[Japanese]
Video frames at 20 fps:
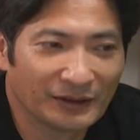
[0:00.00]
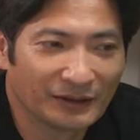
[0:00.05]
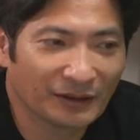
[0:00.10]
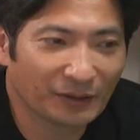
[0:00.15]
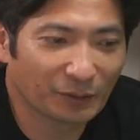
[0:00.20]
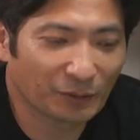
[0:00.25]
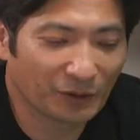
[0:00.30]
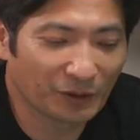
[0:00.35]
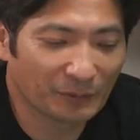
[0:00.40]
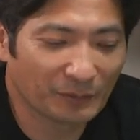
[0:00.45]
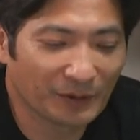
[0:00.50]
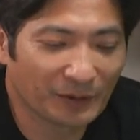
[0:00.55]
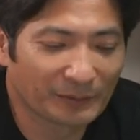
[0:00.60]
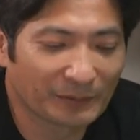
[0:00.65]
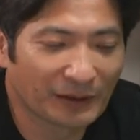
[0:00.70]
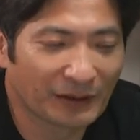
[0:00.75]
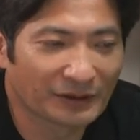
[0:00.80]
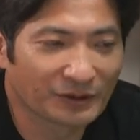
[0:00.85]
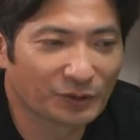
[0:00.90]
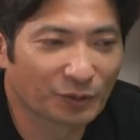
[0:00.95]
で、これ
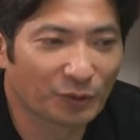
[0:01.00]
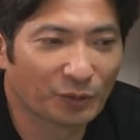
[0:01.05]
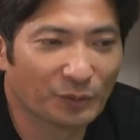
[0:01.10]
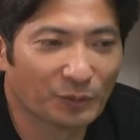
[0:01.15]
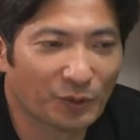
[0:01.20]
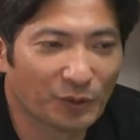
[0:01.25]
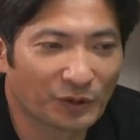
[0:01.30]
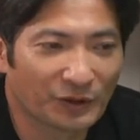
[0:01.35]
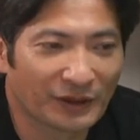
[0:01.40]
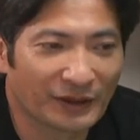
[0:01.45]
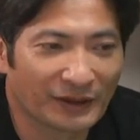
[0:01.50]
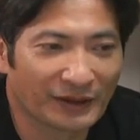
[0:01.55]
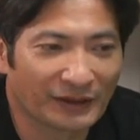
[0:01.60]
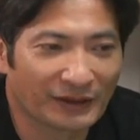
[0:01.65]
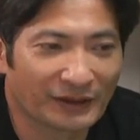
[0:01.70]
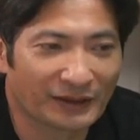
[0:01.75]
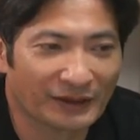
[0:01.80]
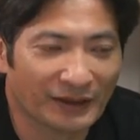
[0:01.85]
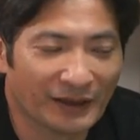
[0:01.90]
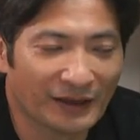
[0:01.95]
は消耗品
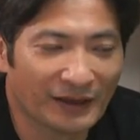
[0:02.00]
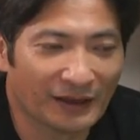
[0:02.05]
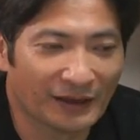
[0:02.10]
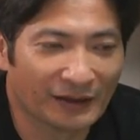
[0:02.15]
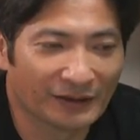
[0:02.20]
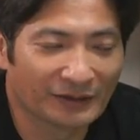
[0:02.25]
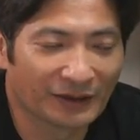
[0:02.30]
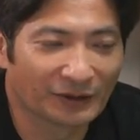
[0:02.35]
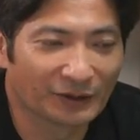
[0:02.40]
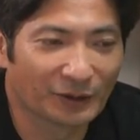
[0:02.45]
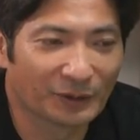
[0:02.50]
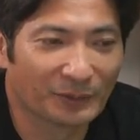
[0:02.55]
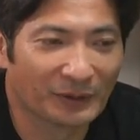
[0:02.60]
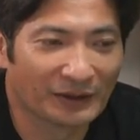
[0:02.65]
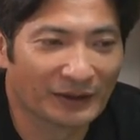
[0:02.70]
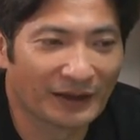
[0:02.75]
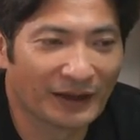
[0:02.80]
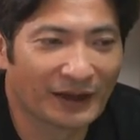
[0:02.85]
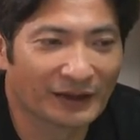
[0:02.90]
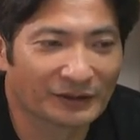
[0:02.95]
費で、例え
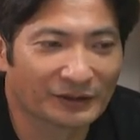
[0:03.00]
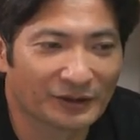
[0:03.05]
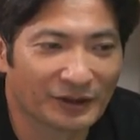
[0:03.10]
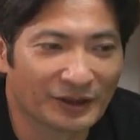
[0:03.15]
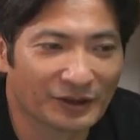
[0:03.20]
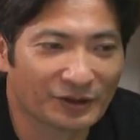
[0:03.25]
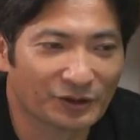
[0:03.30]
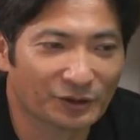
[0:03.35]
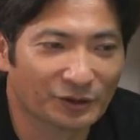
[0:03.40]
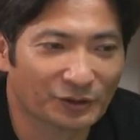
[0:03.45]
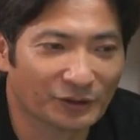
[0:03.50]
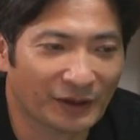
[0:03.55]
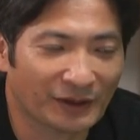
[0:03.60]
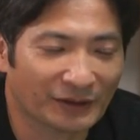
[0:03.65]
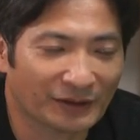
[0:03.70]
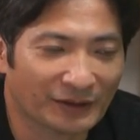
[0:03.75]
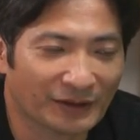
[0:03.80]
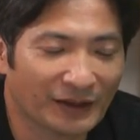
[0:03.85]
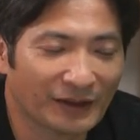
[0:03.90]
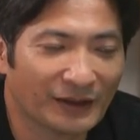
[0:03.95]
ば220
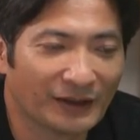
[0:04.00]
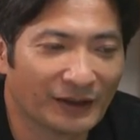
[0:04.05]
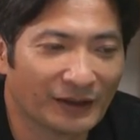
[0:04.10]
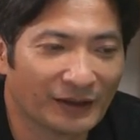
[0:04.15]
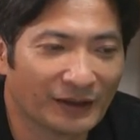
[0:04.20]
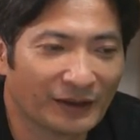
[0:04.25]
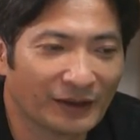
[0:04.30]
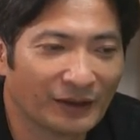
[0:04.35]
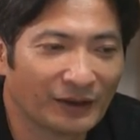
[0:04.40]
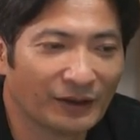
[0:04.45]
円で、